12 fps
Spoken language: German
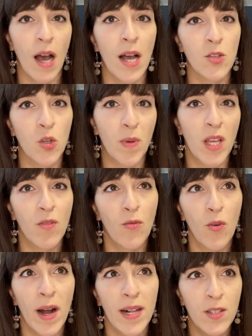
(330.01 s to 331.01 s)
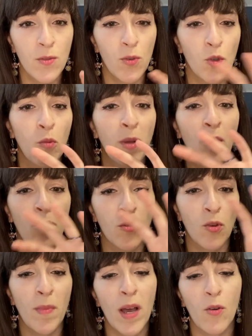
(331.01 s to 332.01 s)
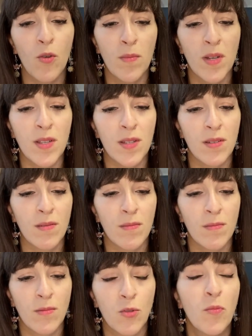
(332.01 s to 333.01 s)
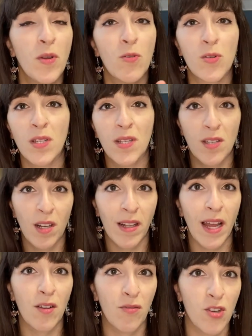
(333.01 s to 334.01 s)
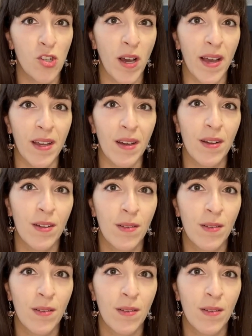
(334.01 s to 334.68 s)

Also sprich, wo halt nur Tobiko drumherum ist. Tobiko sind diese kleinen Fischeier.